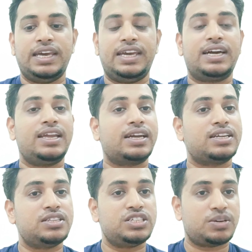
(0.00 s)
এখানে একটা
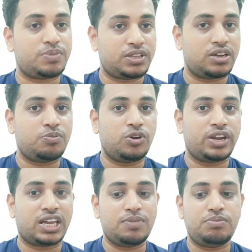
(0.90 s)
জিনিস আপনাদেরকে বলে
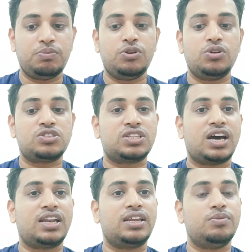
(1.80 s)
রাখি বিভিন্ন স্থান